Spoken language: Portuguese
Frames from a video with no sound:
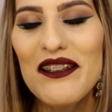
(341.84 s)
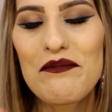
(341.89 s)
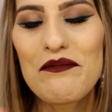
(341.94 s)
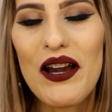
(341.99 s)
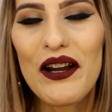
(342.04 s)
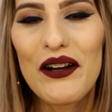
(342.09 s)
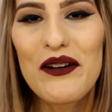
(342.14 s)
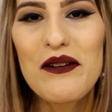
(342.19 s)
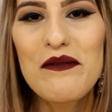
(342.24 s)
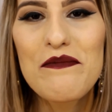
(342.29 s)
e me
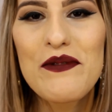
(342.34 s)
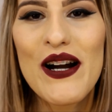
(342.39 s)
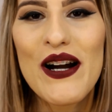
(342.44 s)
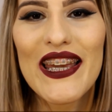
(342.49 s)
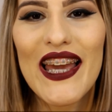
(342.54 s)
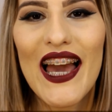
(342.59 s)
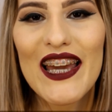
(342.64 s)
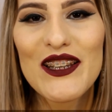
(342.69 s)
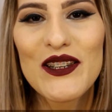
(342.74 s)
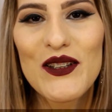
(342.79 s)

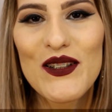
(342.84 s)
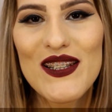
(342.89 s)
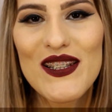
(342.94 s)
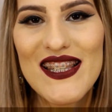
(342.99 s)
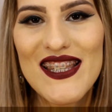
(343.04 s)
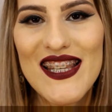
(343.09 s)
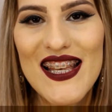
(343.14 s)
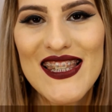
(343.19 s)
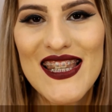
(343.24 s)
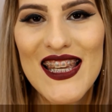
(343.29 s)
acompanhar em
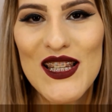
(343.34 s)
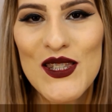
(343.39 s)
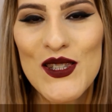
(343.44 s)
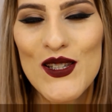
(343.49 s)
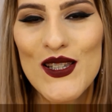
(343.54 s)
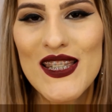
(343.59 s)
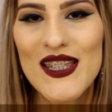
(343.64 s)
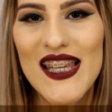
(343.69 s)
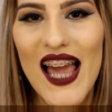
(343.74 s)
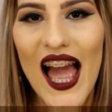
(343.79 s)
todas as redes
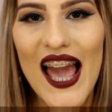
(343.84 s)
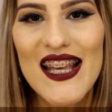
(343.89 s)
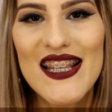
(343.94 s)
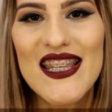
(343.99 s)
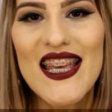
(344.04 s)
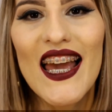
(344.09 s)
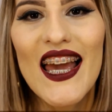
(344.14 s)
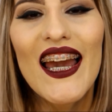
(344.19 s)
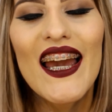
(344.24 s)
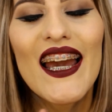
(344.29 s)
sociais.
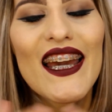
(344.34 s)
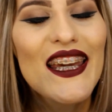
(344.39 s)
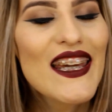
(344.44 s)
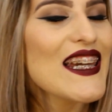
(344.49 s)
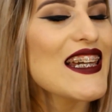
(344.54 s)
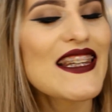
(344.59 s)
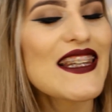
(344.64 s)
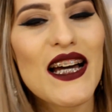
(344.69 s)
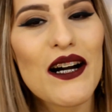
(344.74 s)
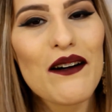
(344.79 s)

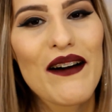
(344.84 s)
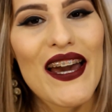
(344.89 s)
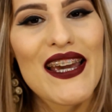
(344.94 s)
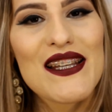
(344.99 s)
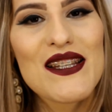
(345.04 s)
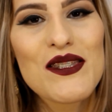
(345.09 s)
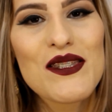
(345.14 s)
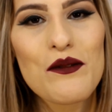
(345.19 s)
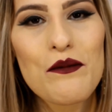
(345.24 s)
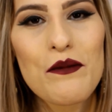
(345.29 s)
Então é
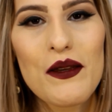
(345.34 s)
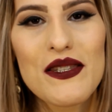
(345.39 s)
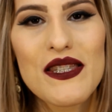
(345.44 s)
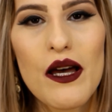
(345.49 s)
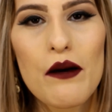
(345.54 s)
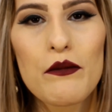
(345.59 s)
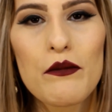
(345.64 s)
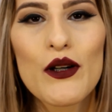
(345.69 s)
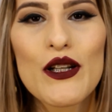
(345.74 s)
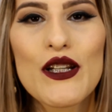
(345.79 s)
isso, meus
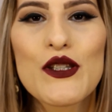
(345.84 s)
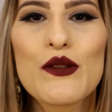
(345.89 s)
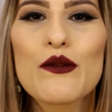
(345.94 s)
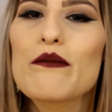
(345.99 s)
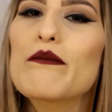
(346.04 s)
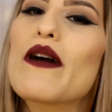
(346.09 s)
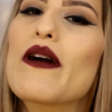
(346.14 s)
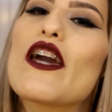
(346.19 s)
amores. Um